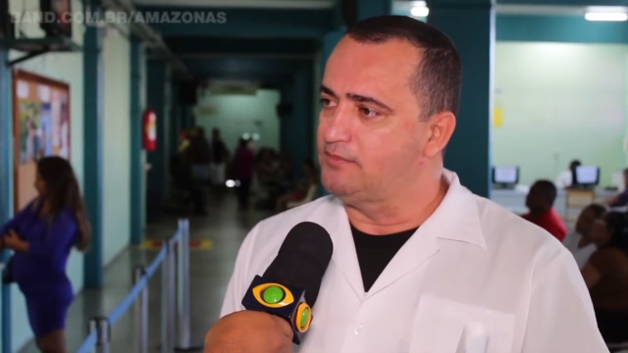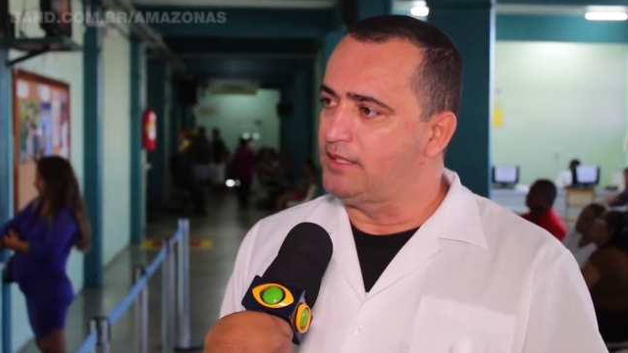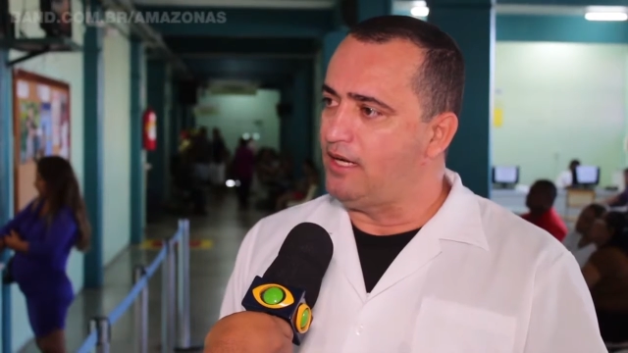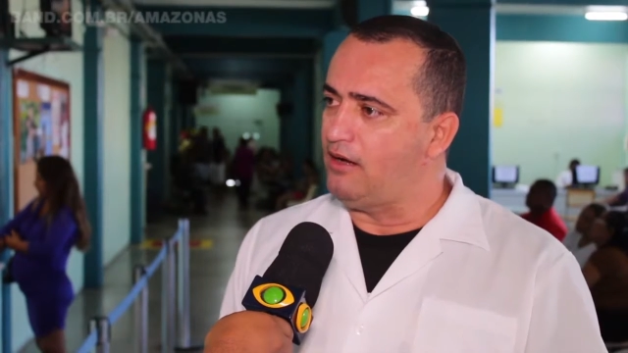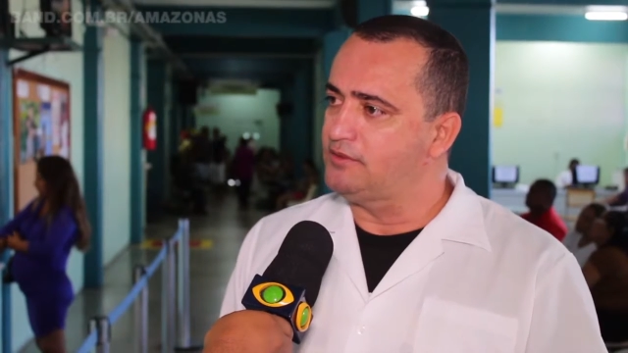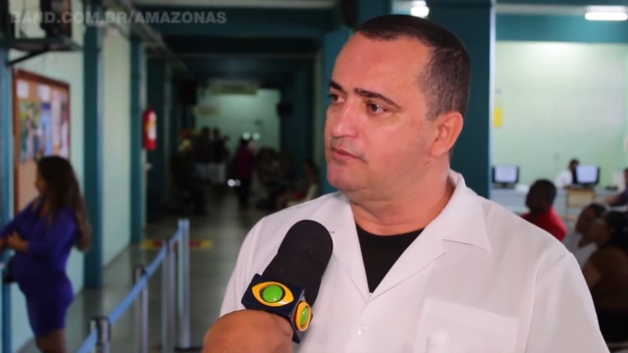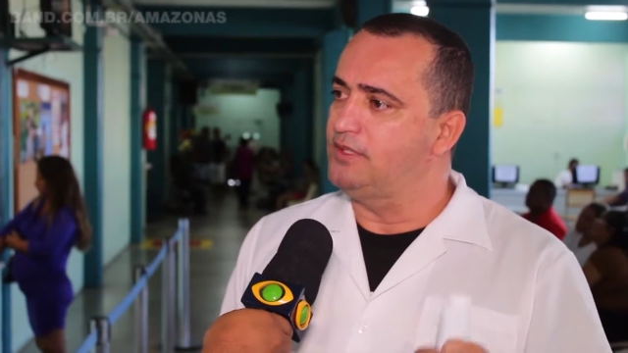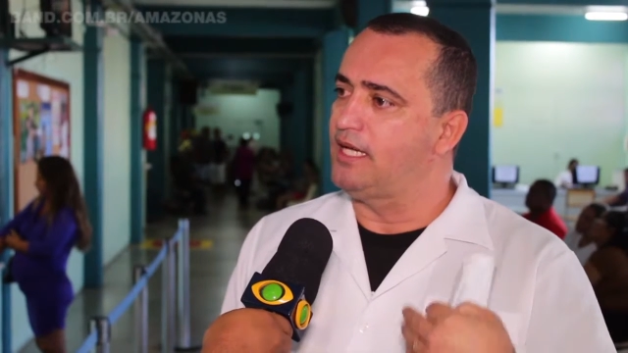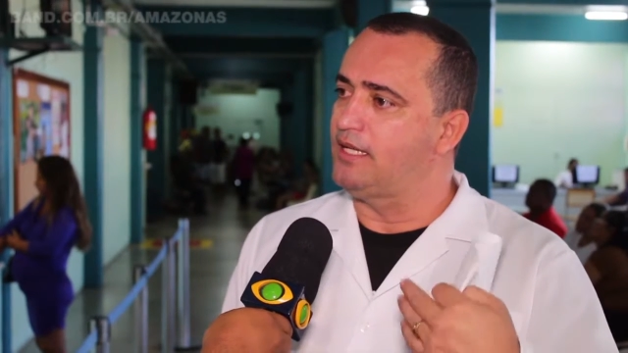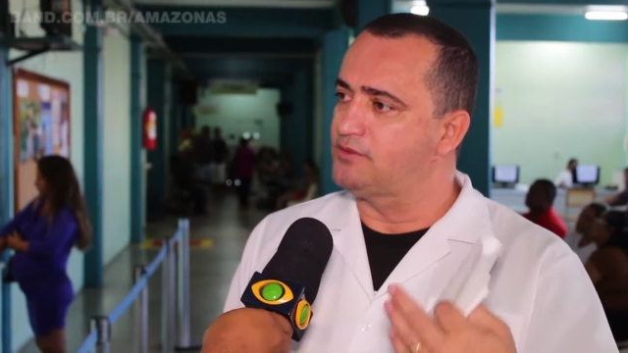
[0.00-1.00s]
de Manaus, um
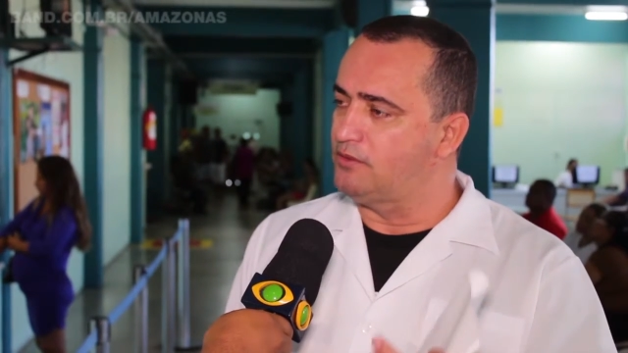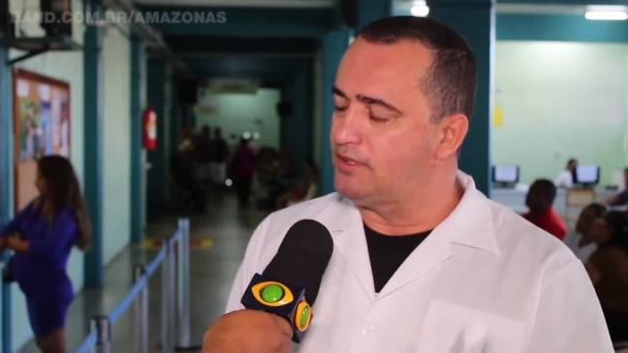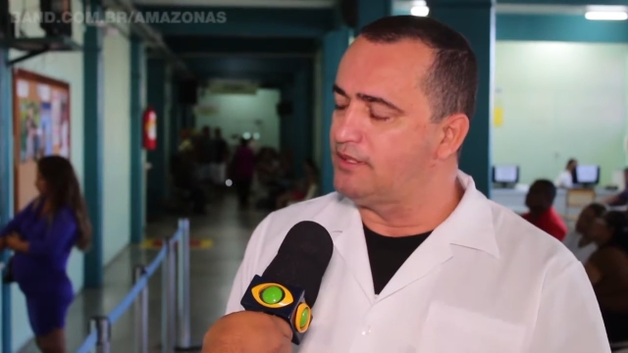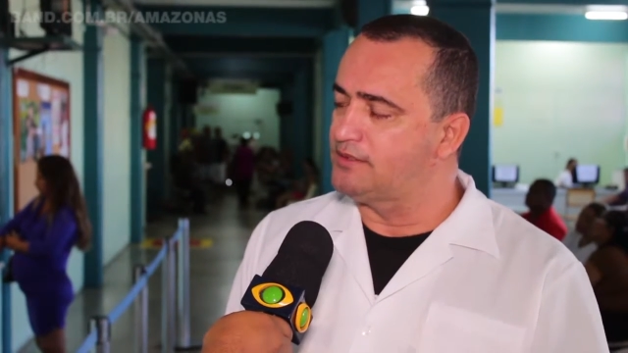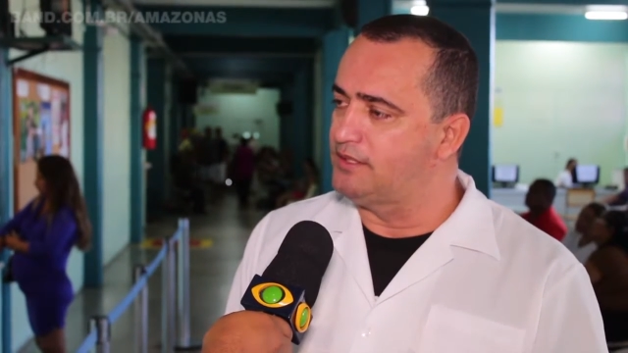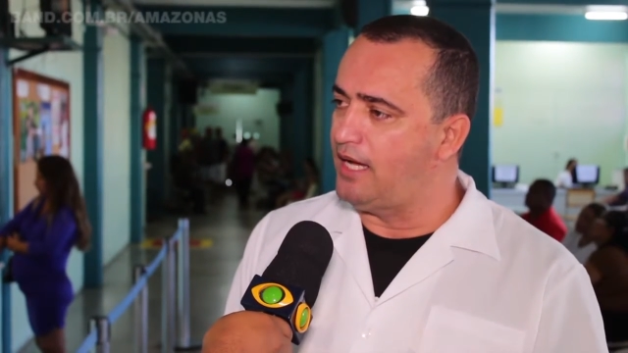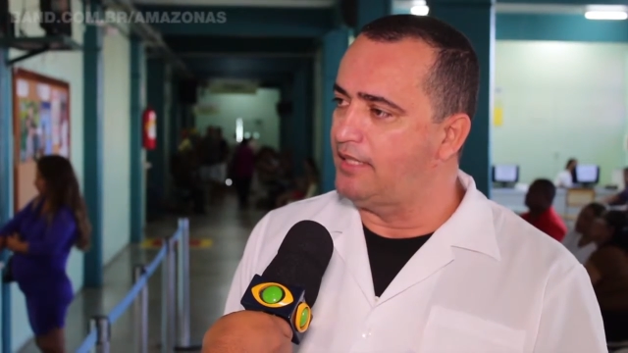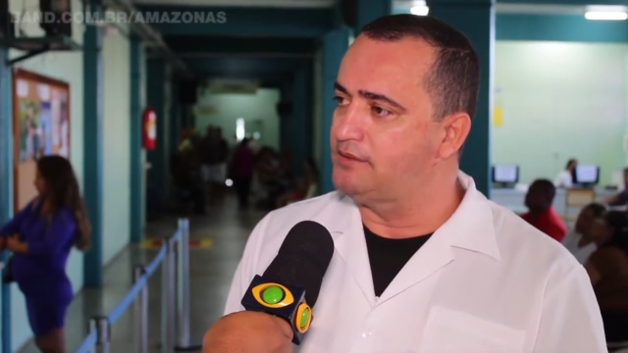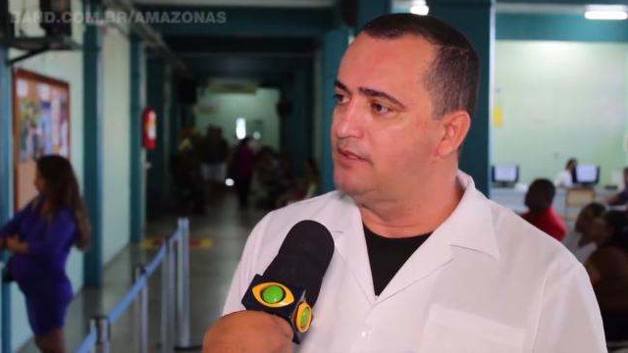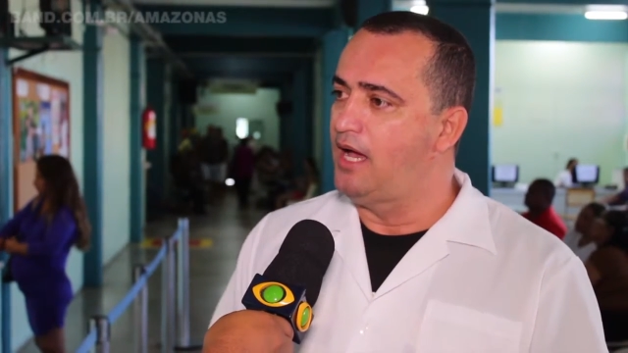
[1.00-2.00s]
em cada zona da
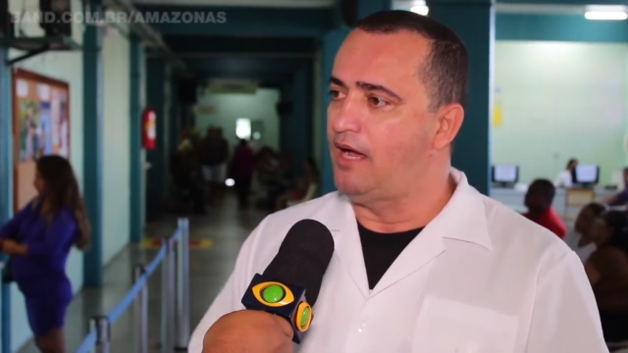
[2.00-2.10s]
cidade,